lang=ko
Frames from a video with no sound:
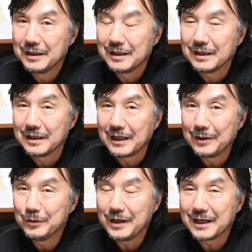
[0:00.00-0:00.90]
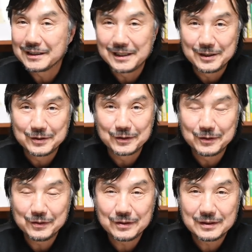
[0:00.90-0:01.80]
한눈에 알아차릴 수
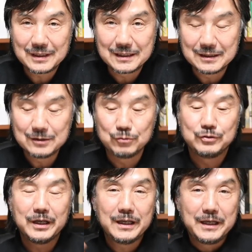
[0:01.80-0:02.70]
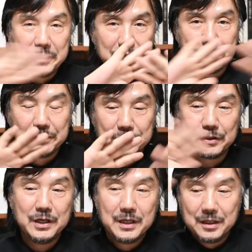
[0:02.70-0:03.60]
있도록 사진을 두 장의 레이어를 거는 거죠.